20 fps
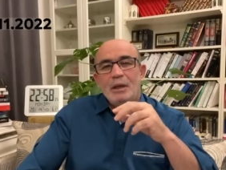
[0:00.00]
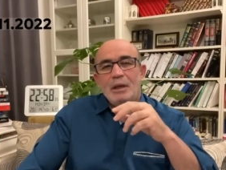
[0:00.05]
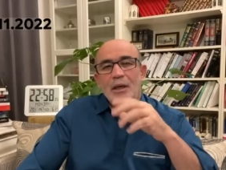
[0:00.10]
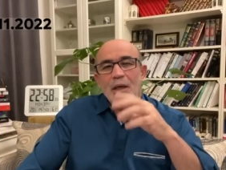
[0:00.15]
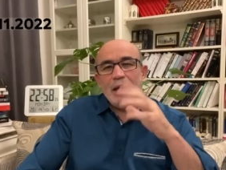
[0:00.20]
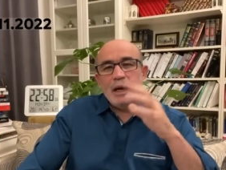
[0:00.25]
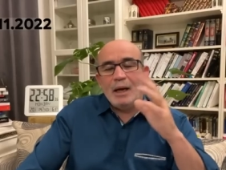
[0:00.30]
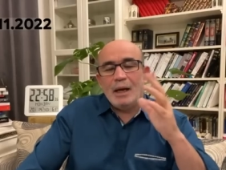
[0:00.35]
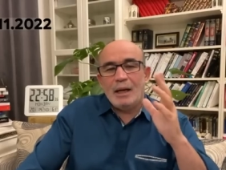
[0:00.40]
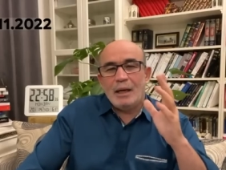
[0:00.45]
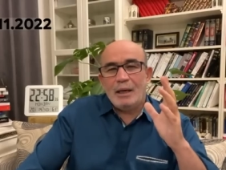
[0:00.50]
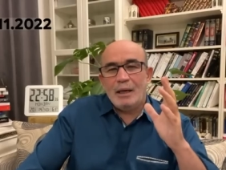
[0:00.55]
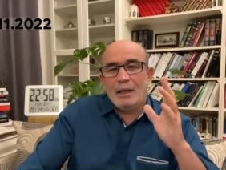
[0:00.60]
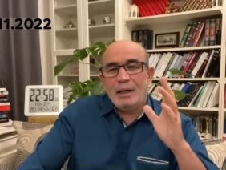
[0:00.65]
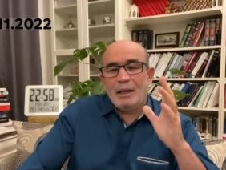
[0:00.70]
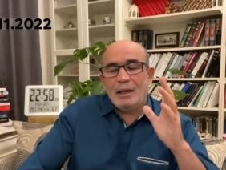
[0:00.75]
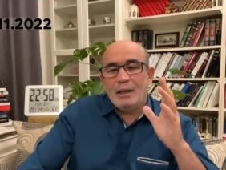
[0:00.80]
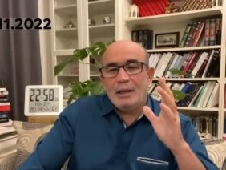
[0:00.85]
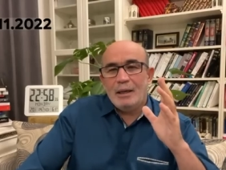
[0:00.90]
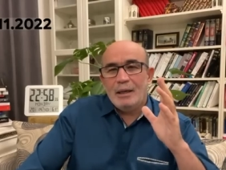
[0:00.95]
الى
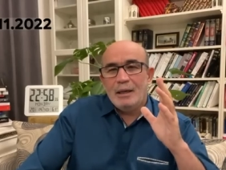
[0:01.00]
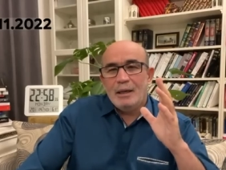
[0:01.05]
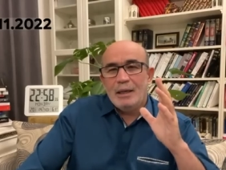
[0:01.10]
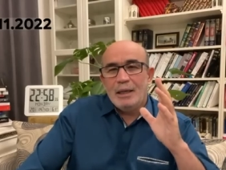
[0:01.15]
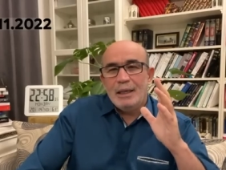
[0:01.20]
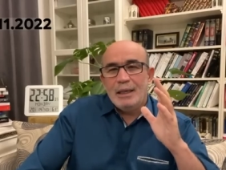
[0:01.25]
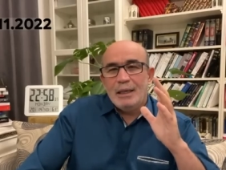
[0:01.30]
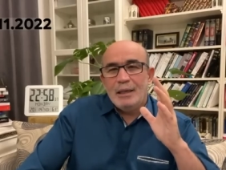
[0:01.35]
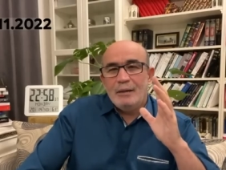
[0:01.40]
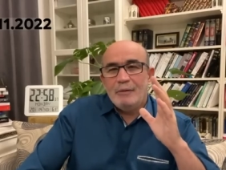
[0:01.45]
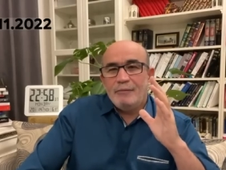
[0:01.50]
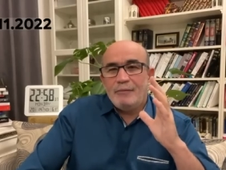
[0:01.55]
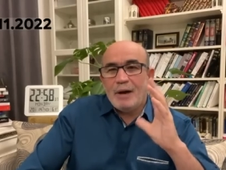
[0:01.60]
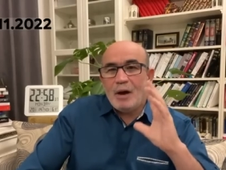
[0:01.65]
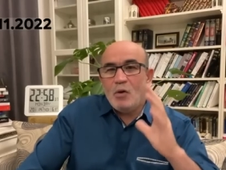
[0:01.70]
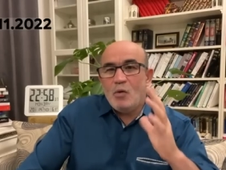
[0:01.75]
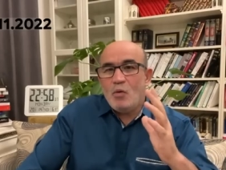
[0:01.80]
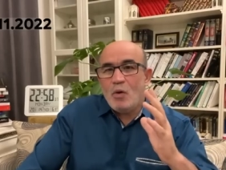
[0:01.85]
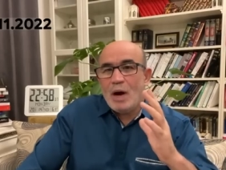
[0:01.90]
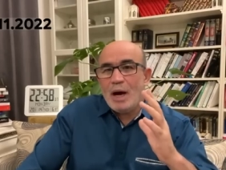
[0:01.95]
اخره
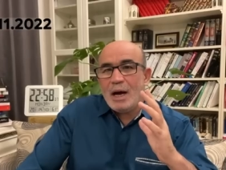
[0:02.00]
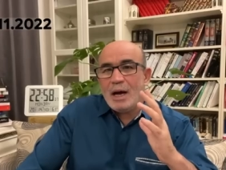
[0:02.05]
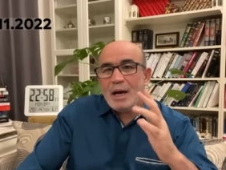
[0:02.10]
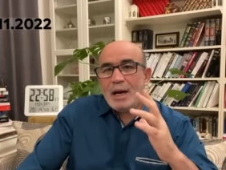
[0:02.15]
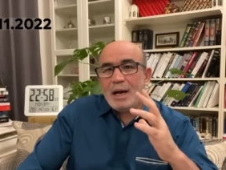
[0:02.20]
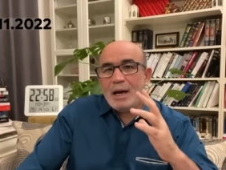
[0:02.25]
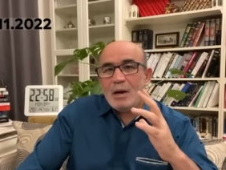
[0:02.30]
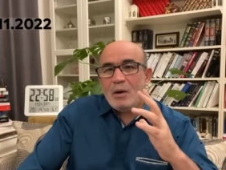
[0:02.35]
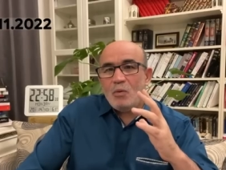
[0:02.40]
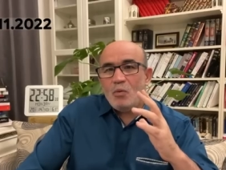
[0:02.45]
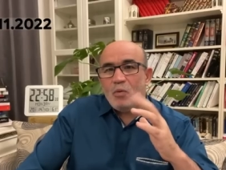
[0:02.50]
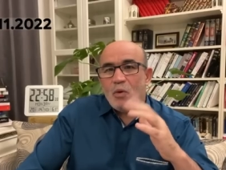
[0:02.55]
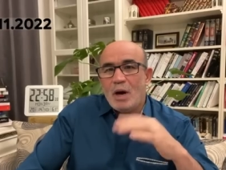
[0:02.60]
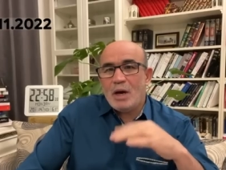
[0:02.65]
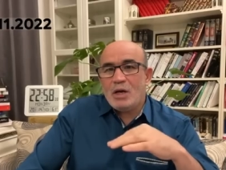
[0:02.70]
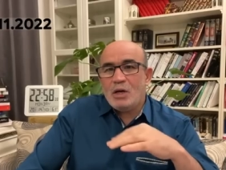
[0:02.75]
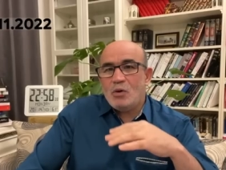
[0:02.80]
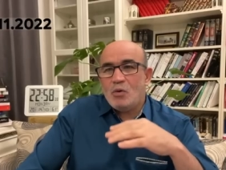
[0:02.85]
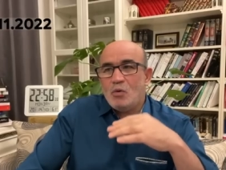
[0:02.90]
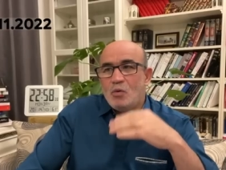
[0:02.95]
فهو
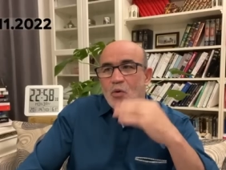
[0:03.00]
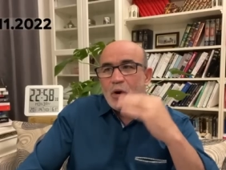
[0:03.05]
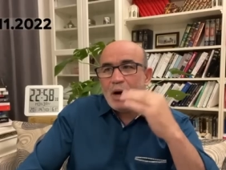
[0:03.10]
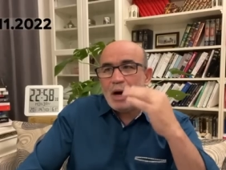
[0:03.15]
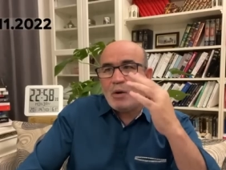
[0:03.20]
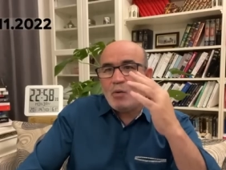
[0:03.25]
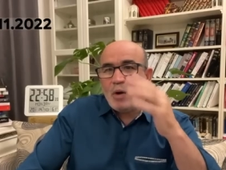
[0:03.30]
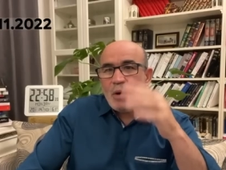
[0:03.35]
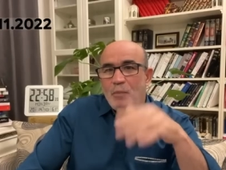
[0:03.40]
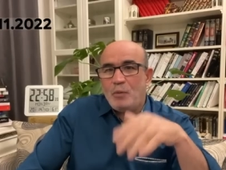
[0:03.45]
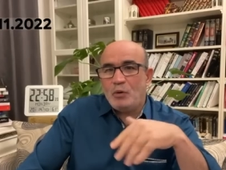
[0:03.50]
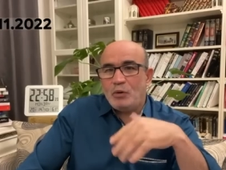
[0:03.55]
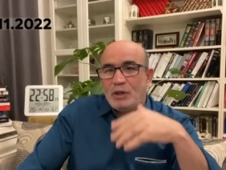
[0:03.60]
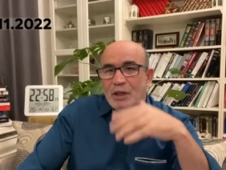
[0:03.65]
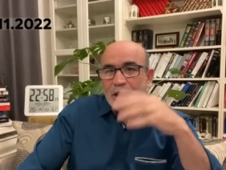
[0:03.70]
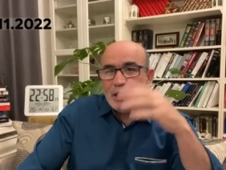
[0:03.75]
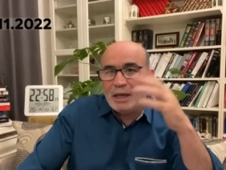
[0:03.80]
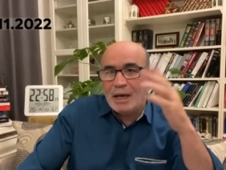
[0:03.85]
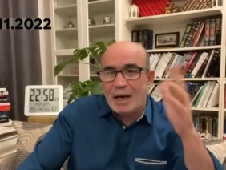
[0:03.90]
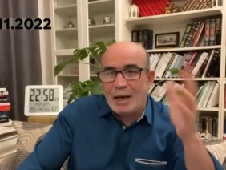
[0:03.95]
وي هو
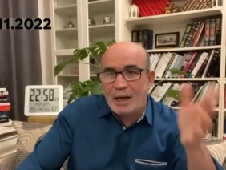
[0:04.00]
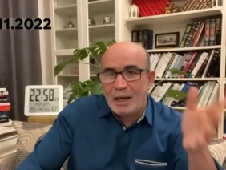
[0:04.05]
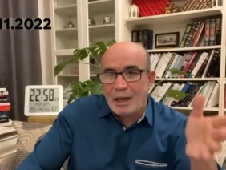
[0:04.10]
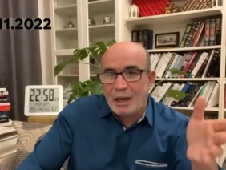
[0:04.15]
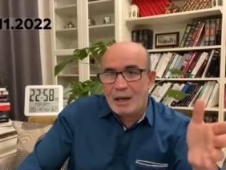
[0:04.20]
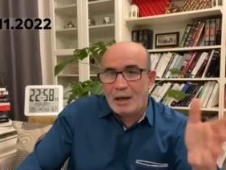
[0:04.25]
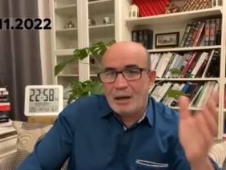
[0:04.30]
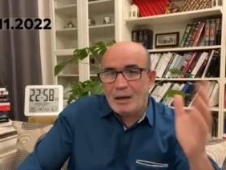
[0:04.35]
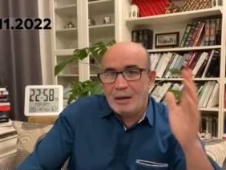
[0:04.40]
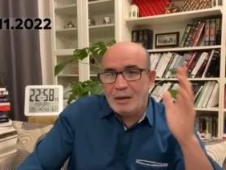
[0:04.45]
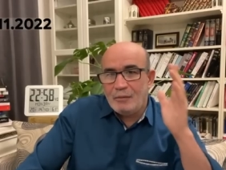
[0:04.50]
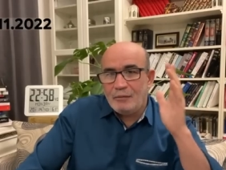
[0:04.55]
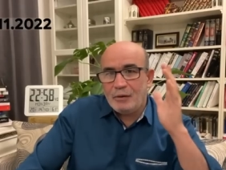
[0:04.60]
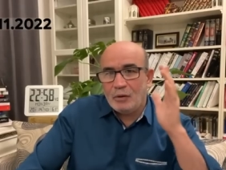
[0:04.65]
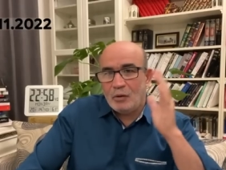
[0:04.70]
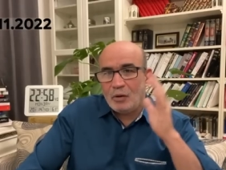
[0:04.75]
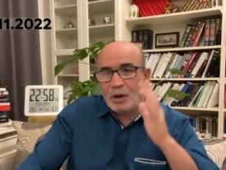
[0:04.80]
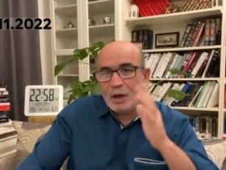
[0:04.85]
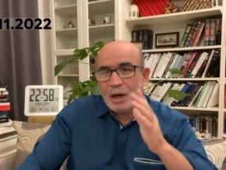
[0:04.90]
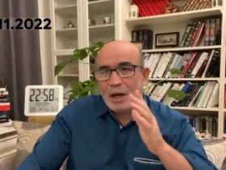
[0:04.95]
وبوتين يغرق في
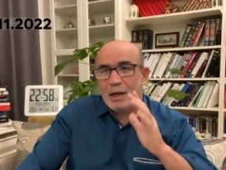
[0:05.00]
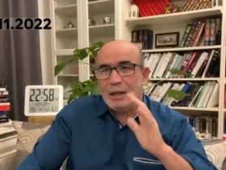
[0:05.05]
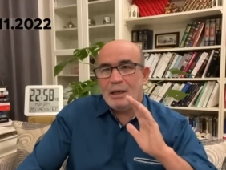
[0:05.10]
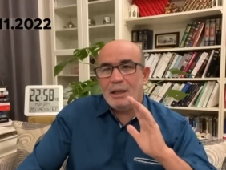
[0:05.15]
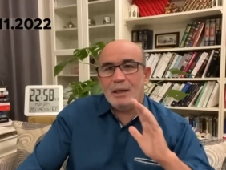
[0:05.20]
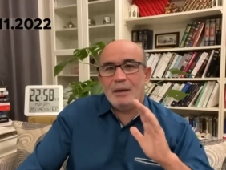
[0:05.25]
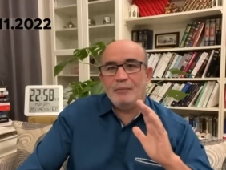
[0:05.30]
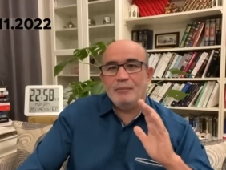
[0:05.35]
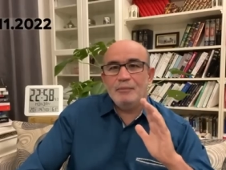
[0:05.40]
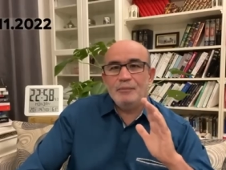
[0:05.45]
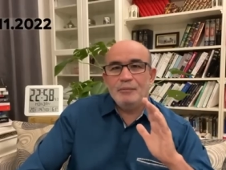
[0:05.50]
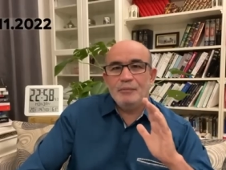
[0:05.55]
اوكرانيا